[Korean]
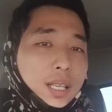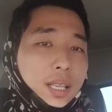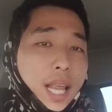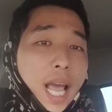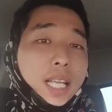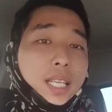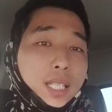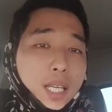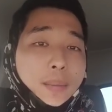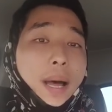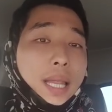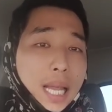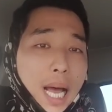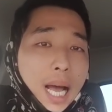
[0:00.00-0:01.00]
내가 직접
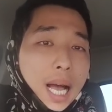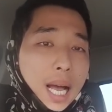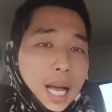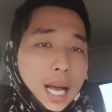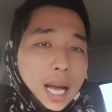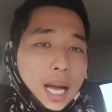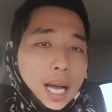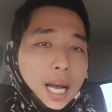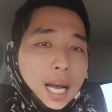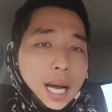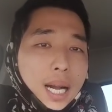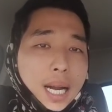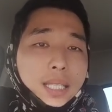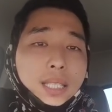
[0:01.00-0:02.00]
한다.
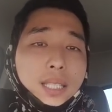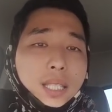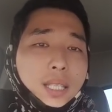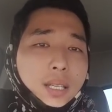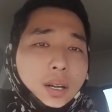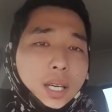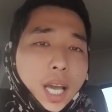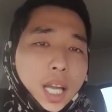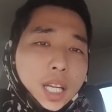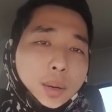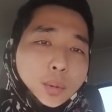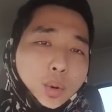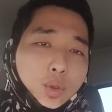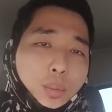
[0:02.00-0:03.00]
라는 그런
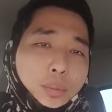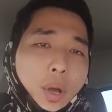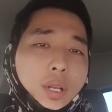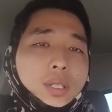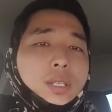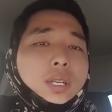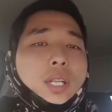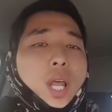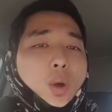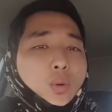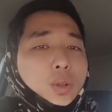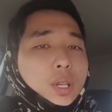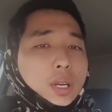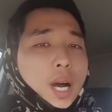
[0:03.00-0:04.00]
개념으로 좀
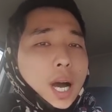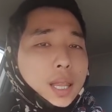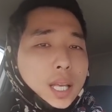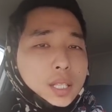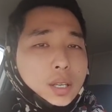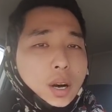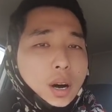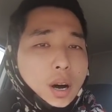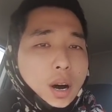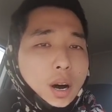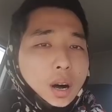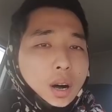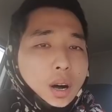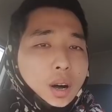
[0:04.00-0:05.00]
변질되고 있는 것
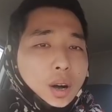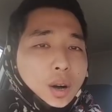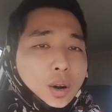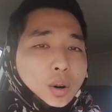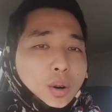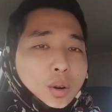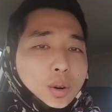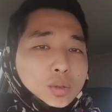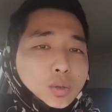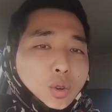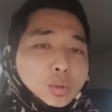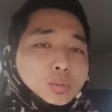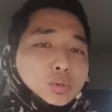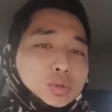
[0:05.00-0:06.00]
같아서
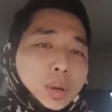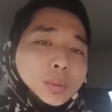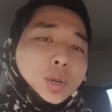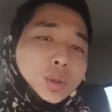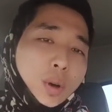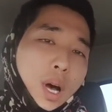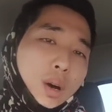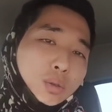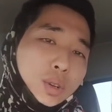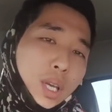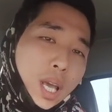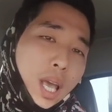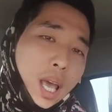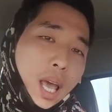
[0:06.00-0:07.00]
조금 무섭기도 하고
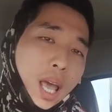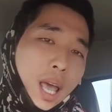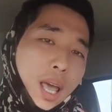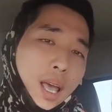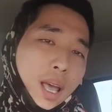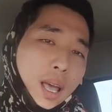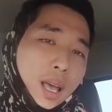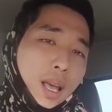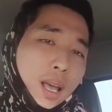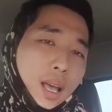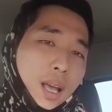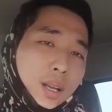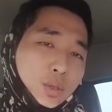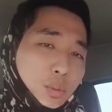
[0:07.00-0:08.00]
이게
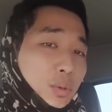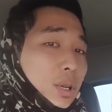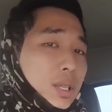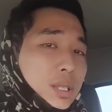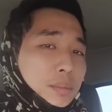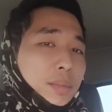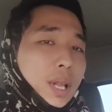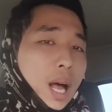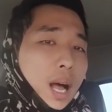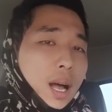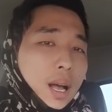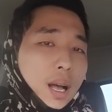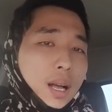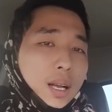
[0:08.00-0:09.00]
좀 그렇습니다.
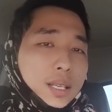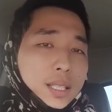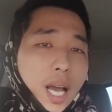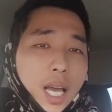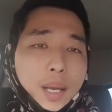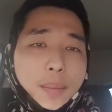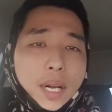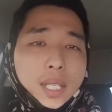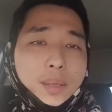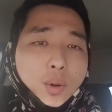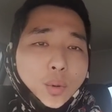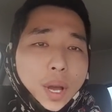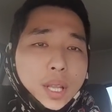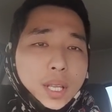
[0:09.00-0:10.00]
제가 이
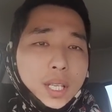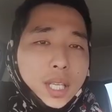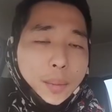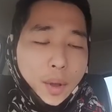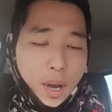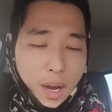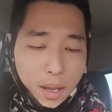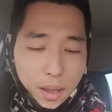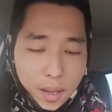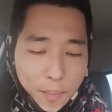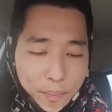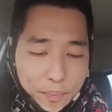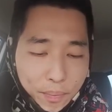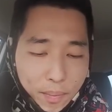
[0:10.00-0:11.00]
말씀을 왜 드리냐면
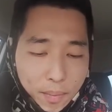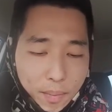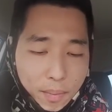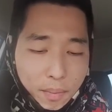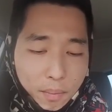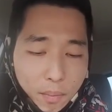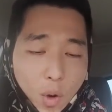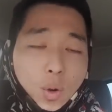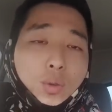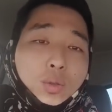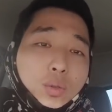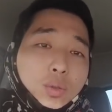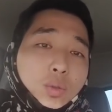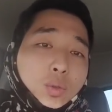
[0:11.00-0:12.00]
뭐
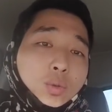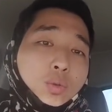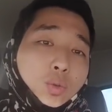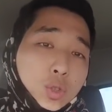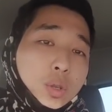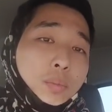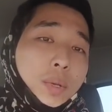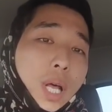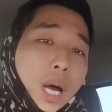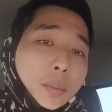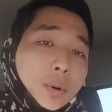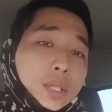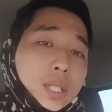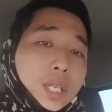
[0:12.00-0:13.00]
좋습니다.
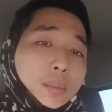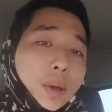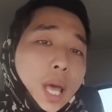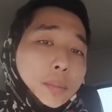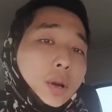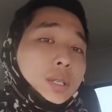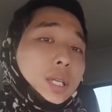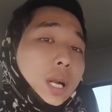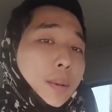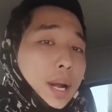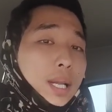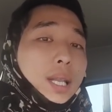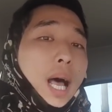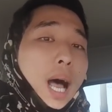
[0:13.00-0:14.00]
뭐 집에 벽지를
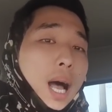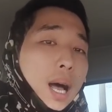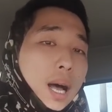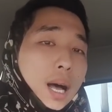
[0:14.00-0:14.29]
바른다.